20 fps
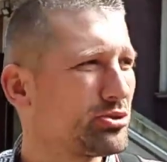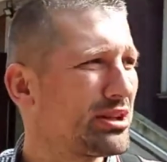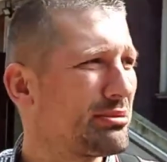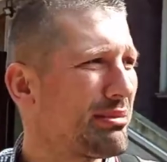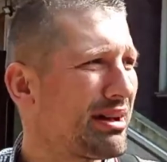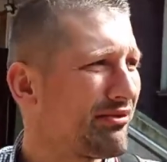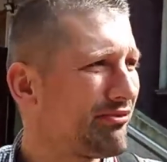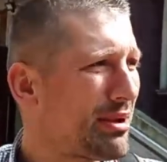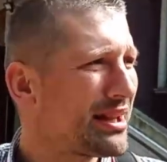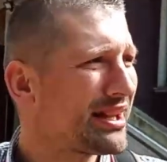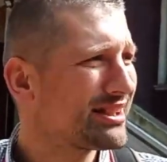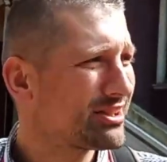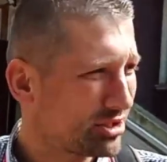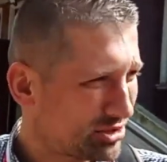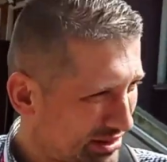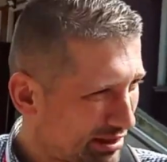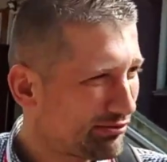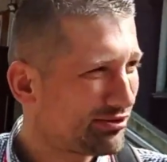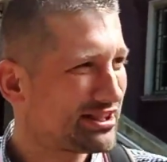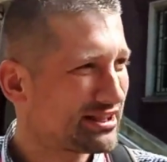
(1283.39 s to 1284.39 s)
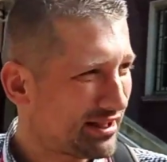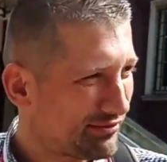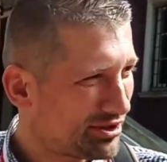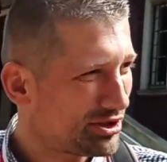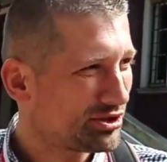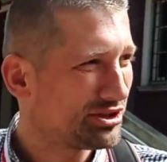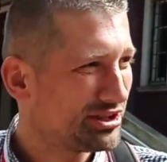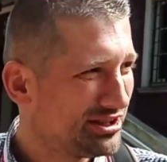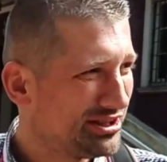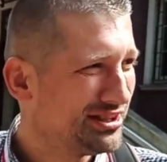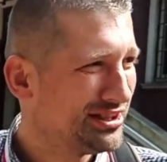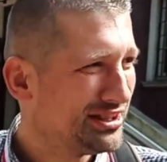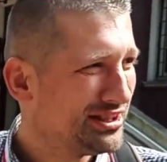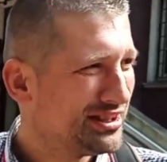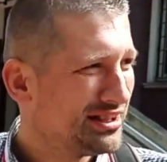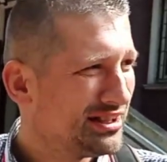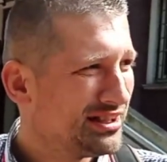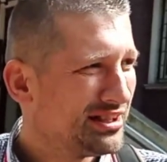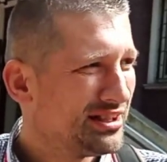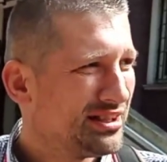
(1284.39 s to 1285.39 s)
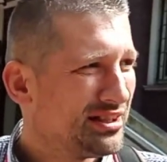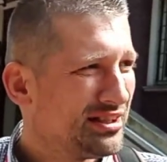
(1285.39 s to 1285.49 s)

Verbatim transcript: Ten mandat został wystawiony? Nie, on